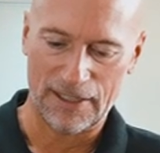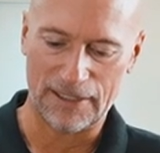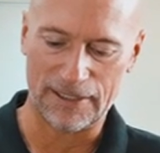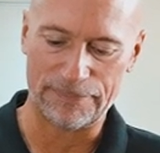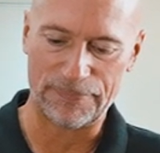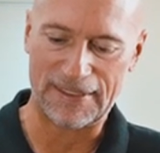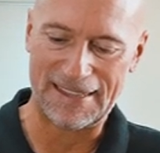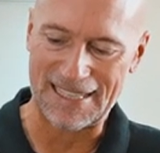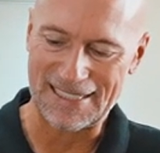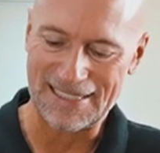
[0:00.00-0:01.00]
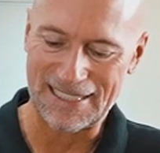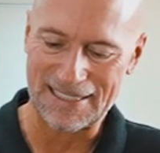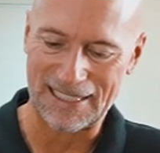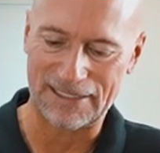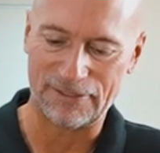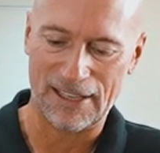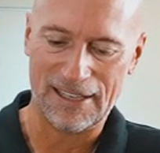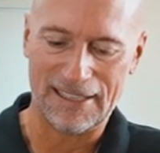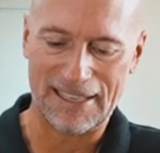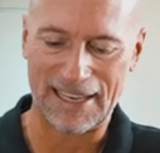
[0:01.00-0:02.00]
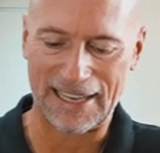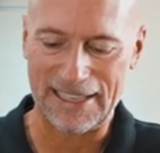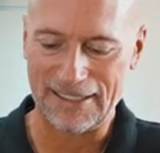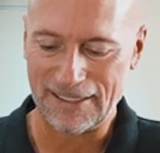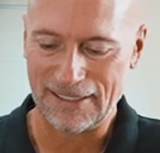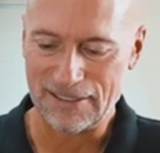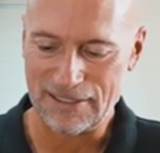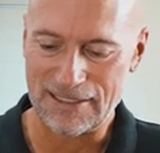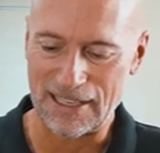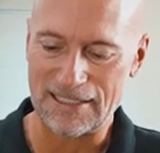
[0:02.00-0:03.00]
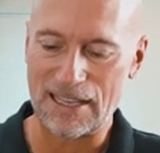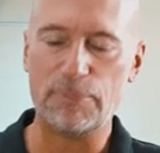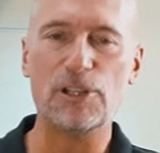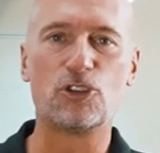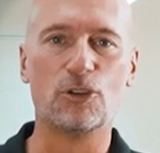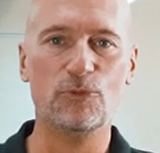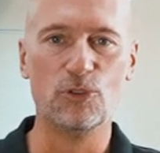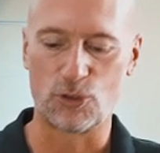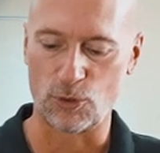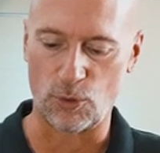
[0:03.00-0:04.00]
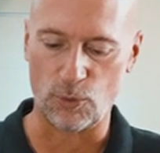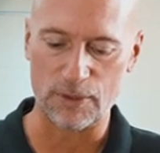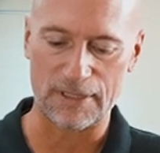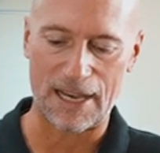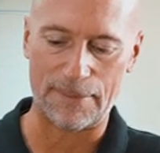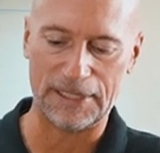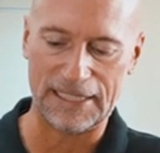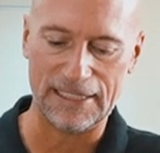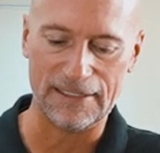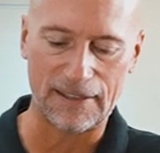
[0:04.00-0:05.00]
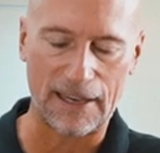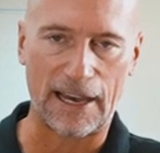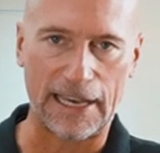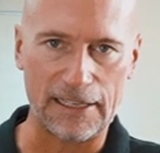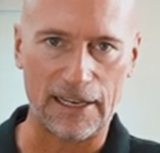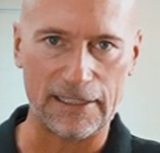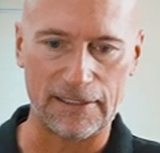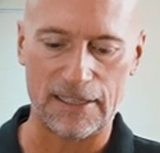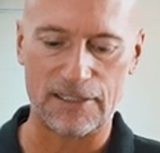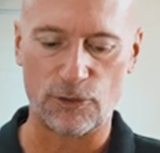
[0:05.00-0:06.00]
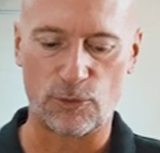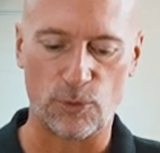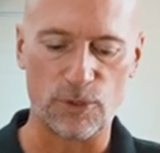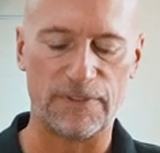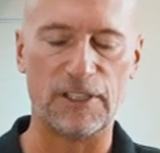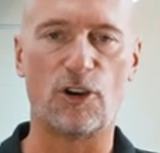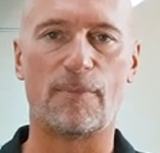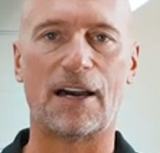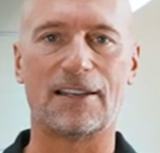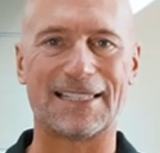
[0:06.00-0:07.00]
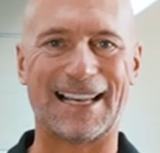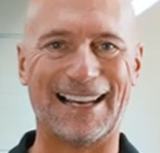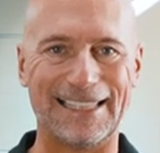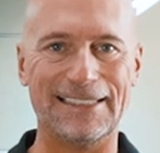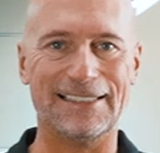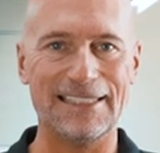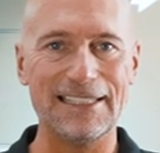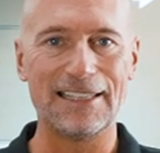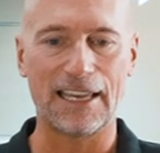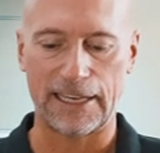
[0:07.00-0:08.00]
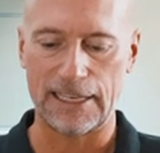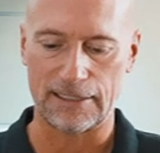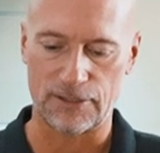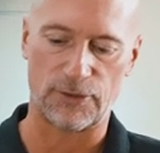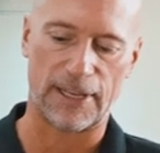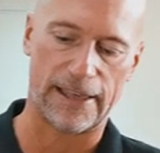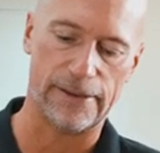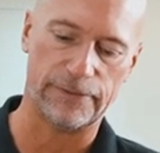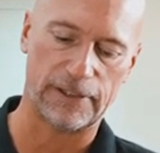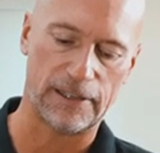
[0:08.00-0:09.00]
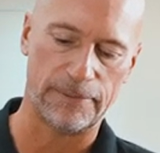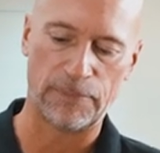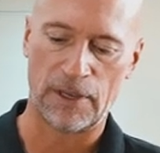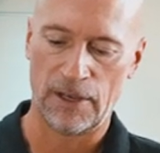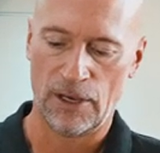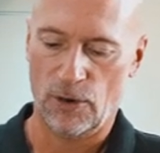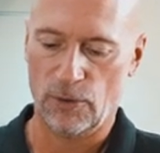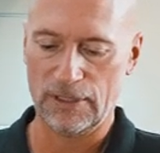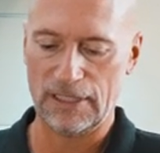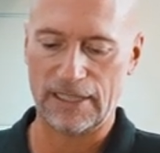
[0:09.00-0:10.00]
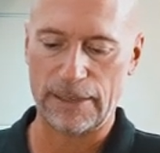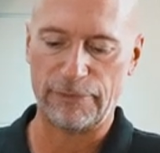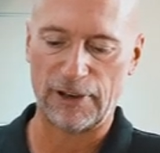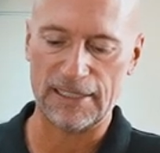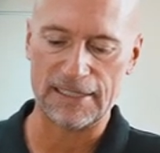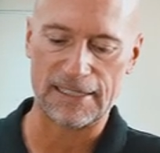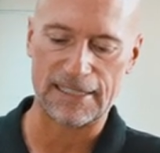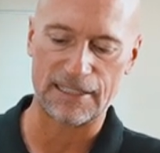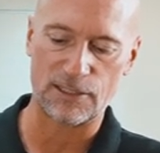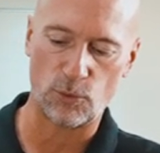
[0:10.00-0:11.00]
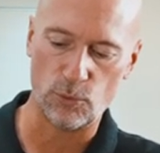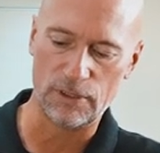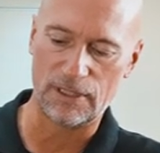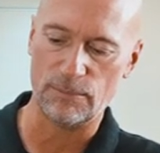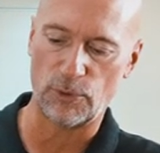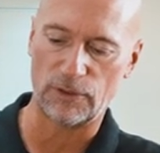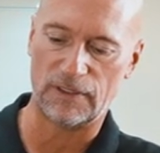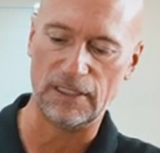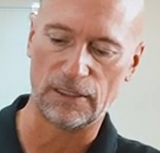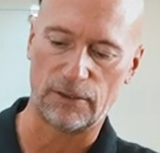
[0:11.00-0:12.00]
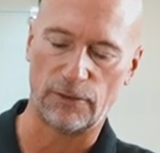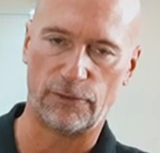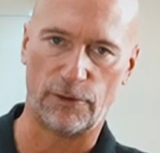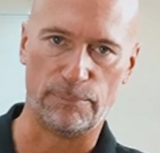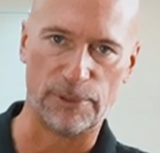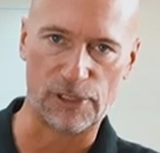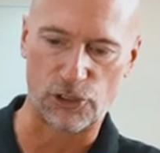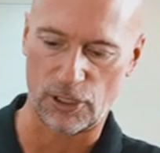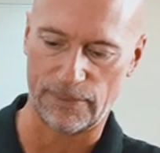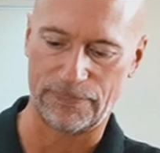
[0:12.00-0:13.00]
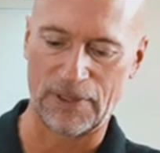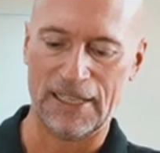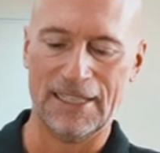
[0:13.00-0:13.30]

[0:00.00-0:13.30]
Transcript: Ähm, das ist jetzt ein Gerät, da ist der Bildschirm nur so groß, aber die hintere Einheit ist so groß wie ein normales 1-DIN-Gerät, also die Hälfte. Und in dem Fall ist es jetzt unten montiert vom Bildschirm.